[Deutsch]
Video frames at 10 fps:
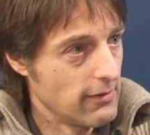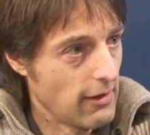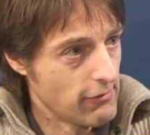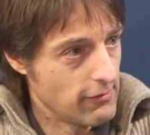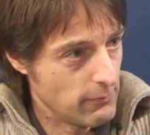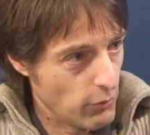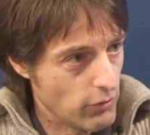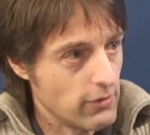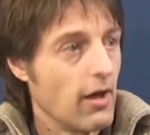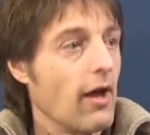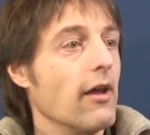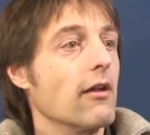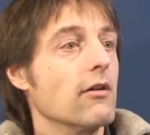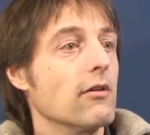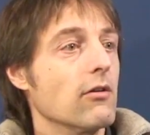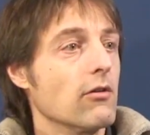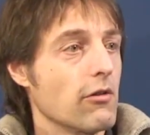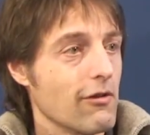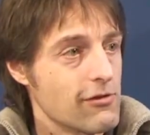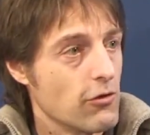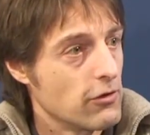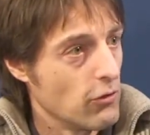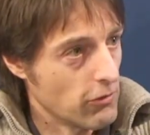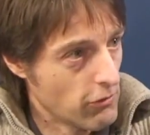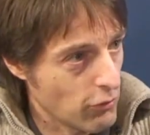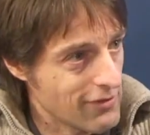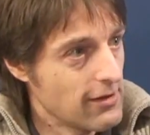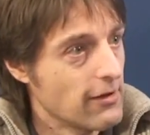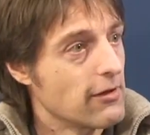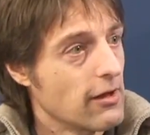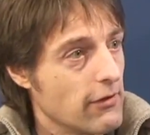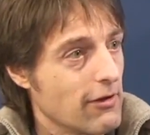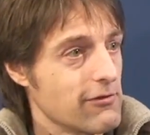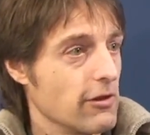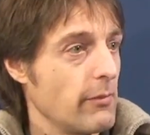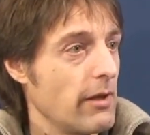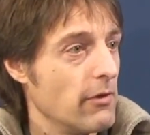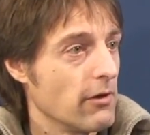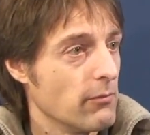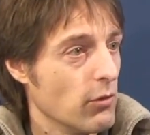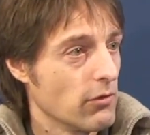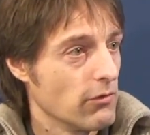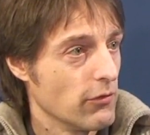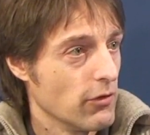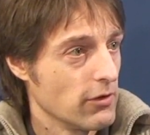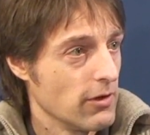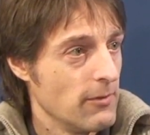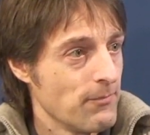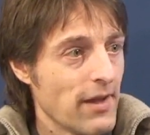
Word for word: lässt er die Böden heile und zerstört die Ozonschicht nicht, wenn er schon im Himmel gebunden wird.